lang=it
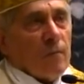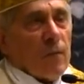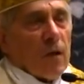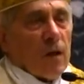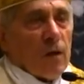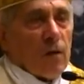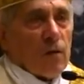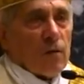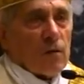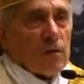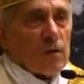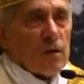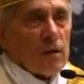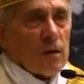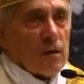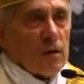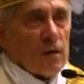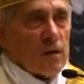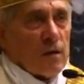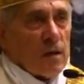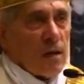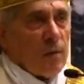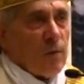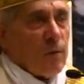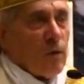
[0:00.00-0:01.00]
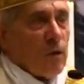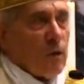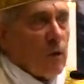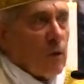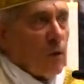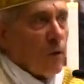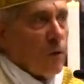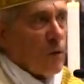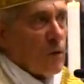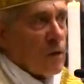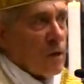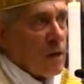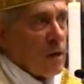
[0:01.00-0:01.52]
Ecco sì, siamo
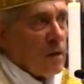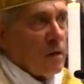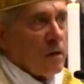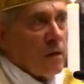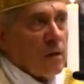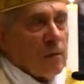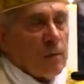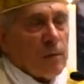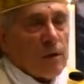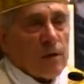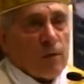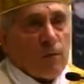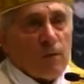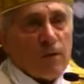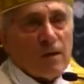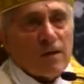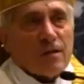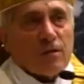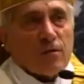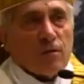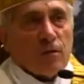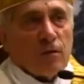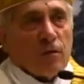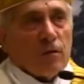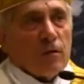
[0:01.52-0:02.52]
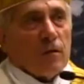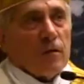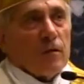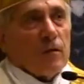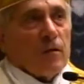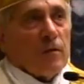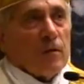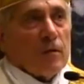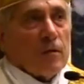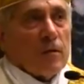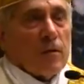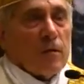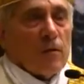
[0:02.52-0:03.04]
riconoscenti per questo
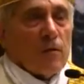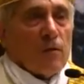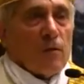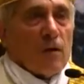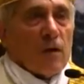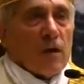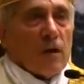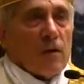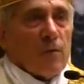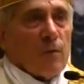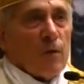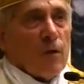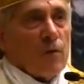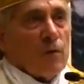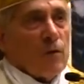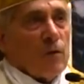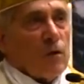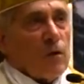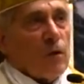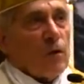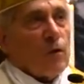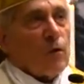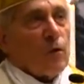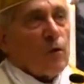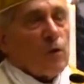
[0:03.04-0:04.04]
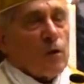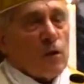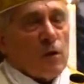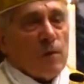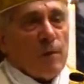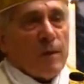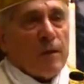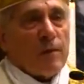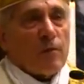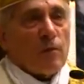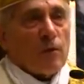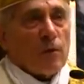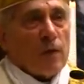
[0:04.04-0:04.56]
in qualche modo
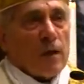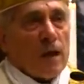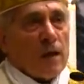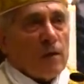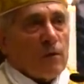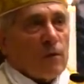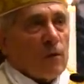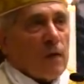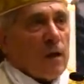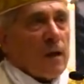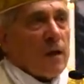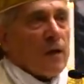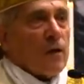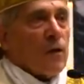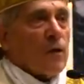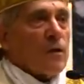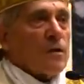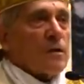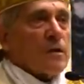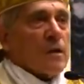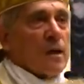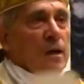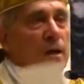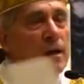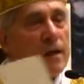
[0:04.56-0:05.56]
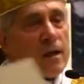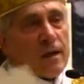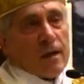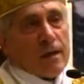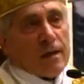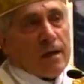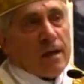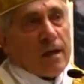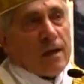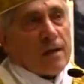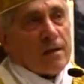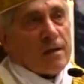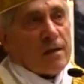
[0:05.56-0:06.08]
riconoscimento dato alla nostra
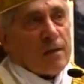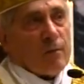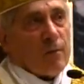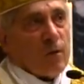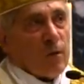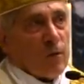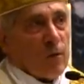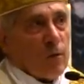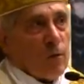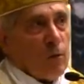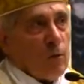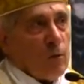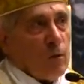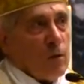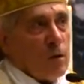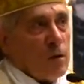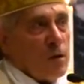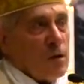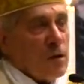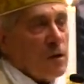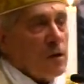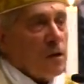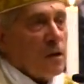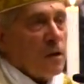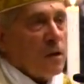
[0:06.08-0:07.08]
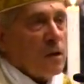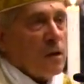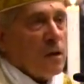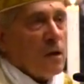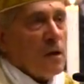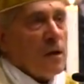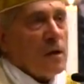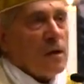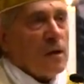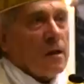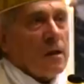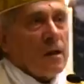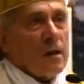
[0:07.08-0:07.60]
realtà, siamo anche noi
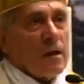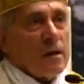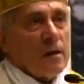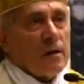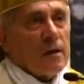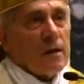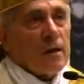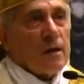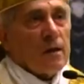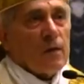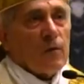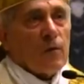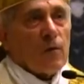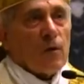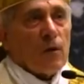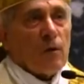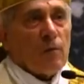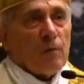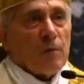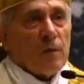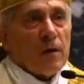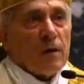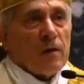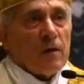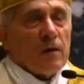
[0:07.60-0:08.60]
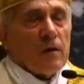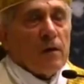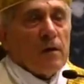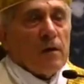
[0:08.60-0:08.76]
cittadini del, dell'Europa,